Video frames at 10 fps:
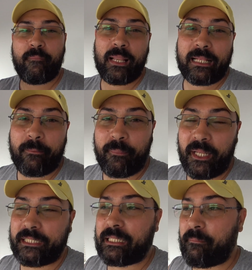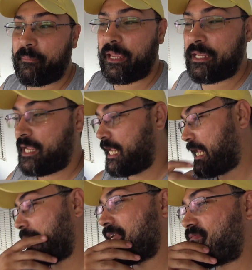placa preta também.
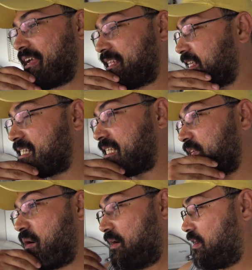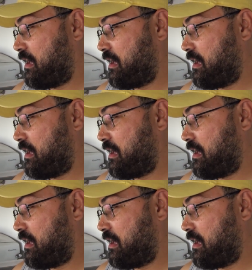Ele vai ser assim, ó,